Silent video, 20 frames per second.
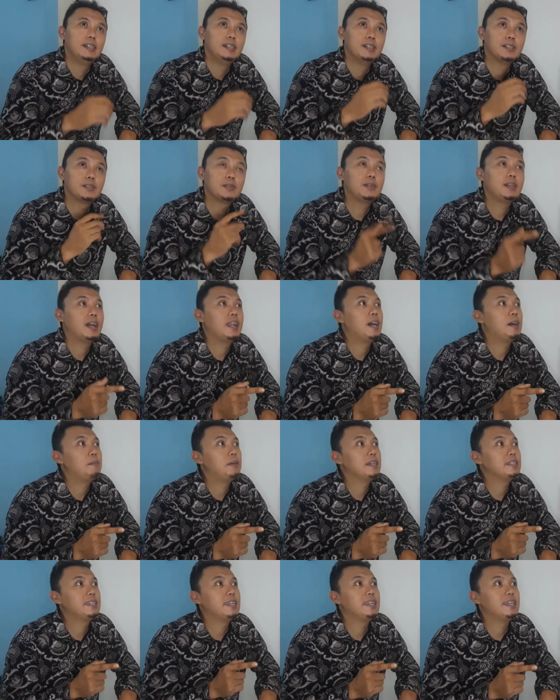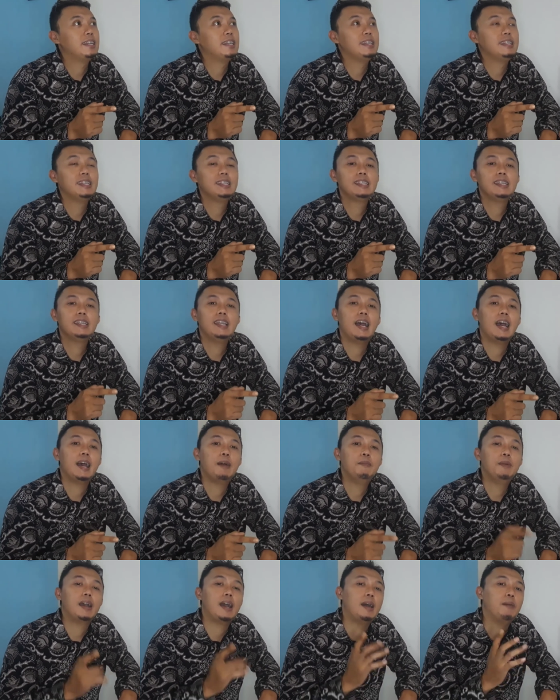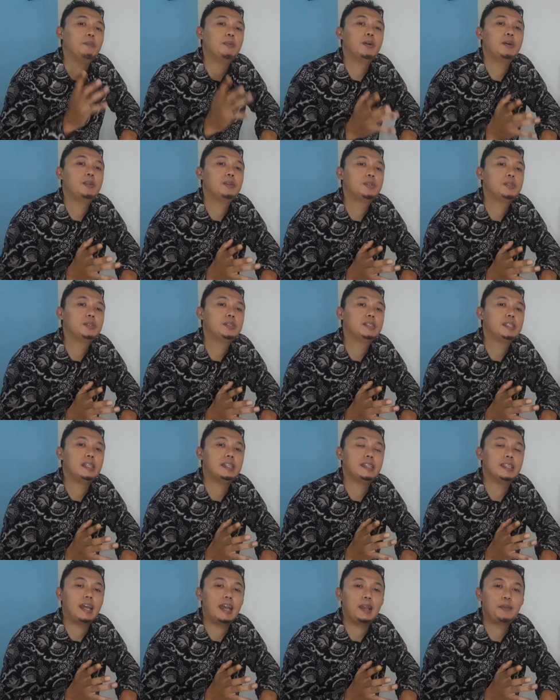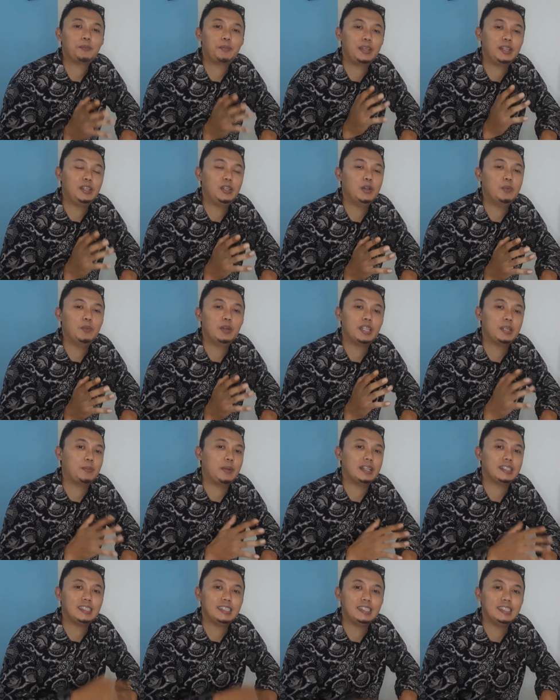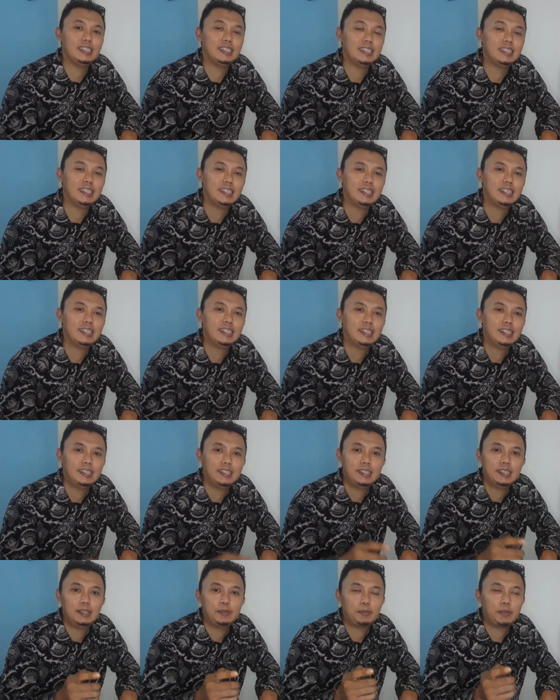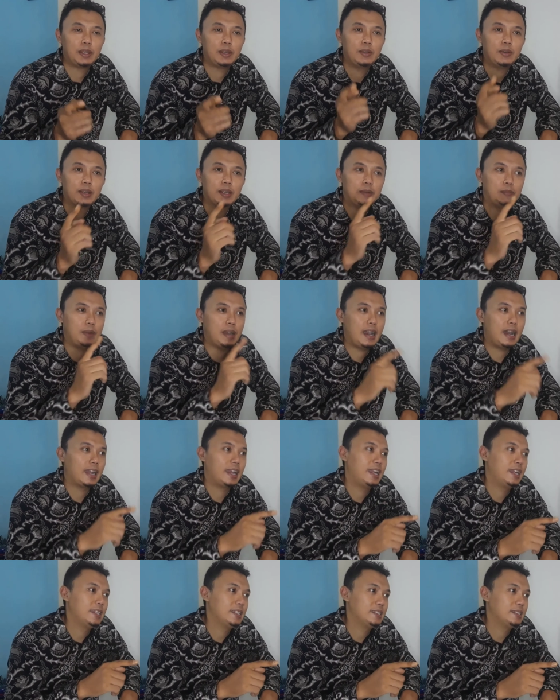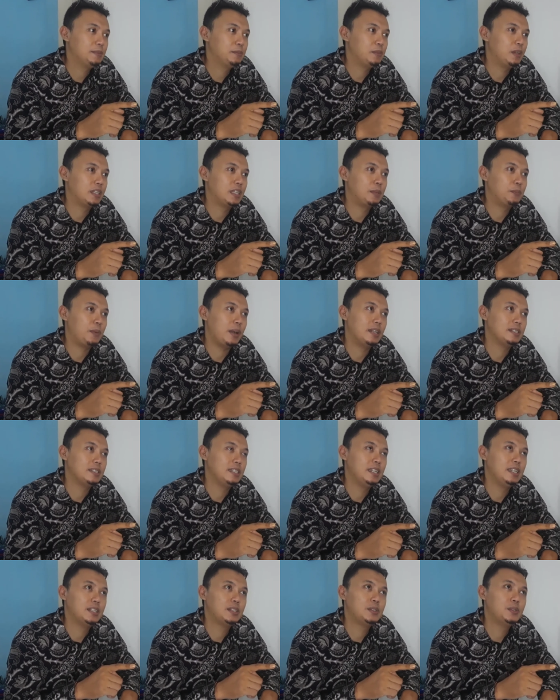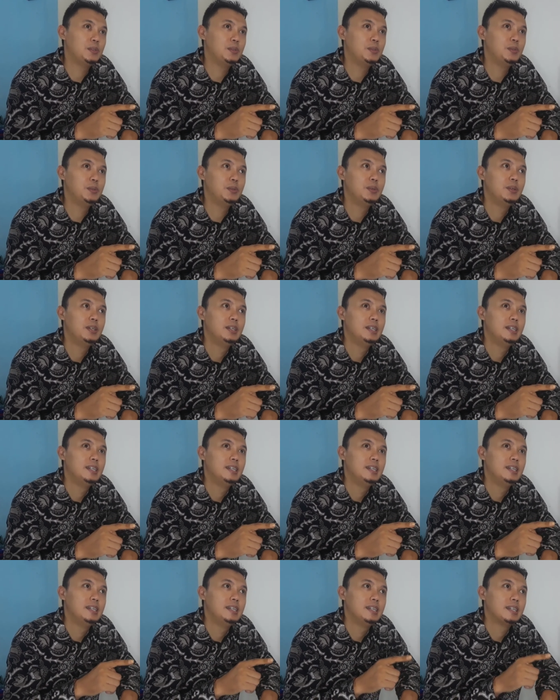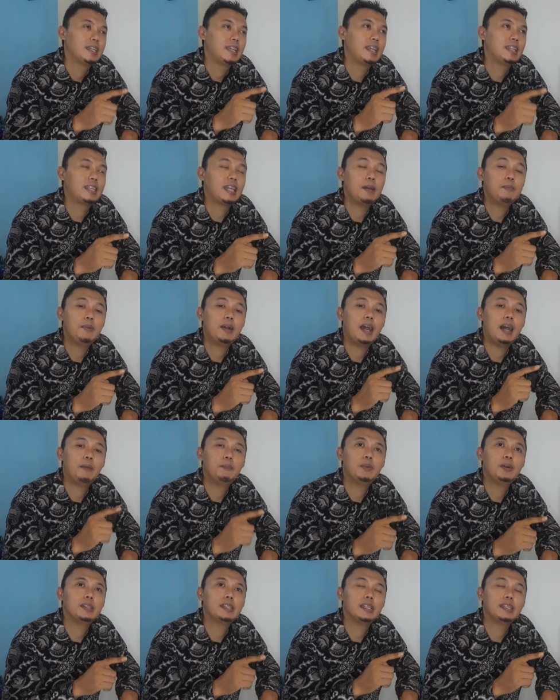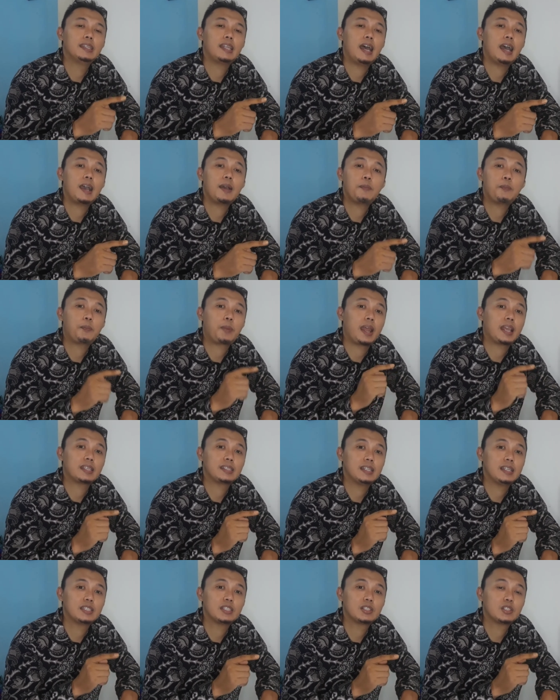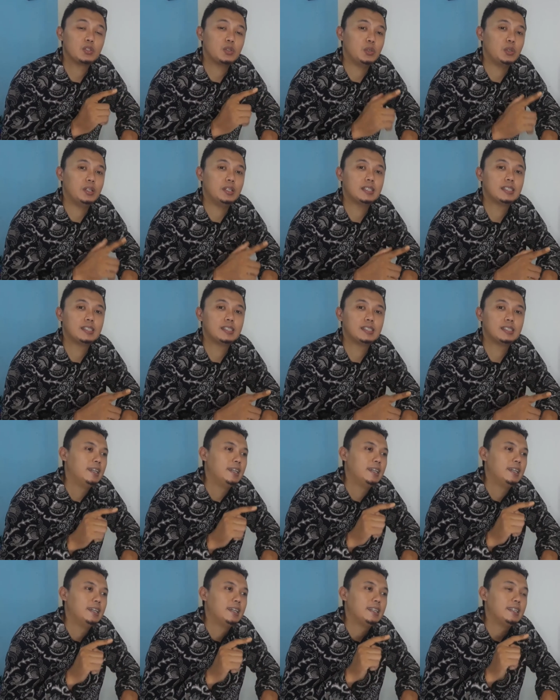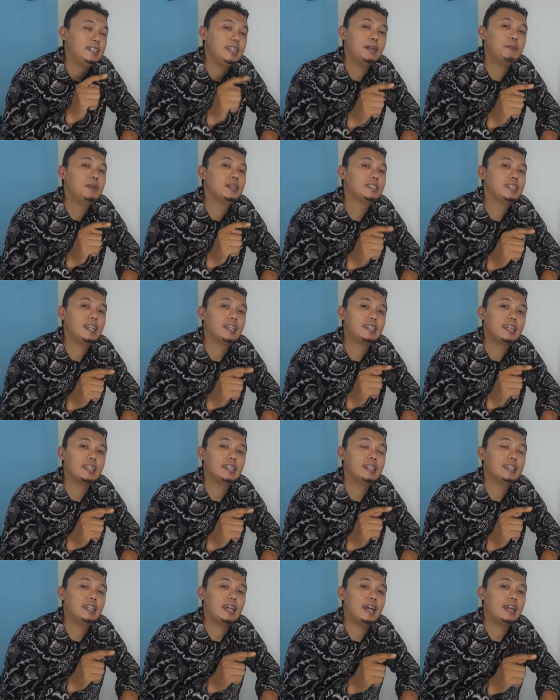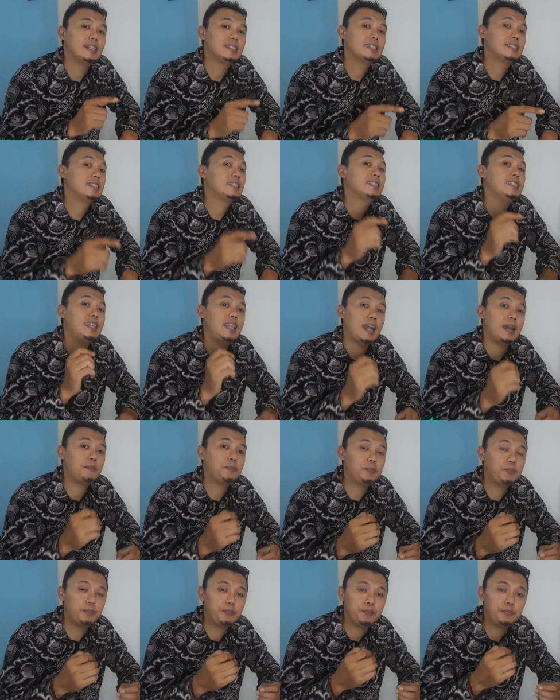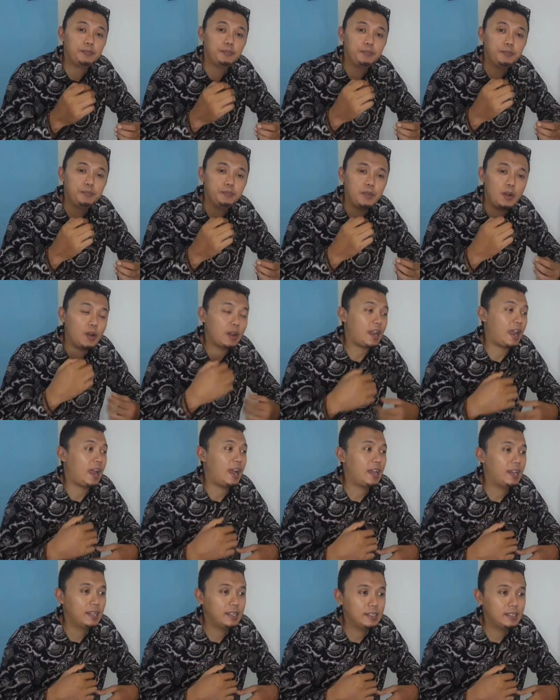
Sudah lama channel ini tidak mengupload tentang video motivasi video kemarin motivasi itu kita mengupload tentang priceless stones. Dia bercerita tentang setiap orang,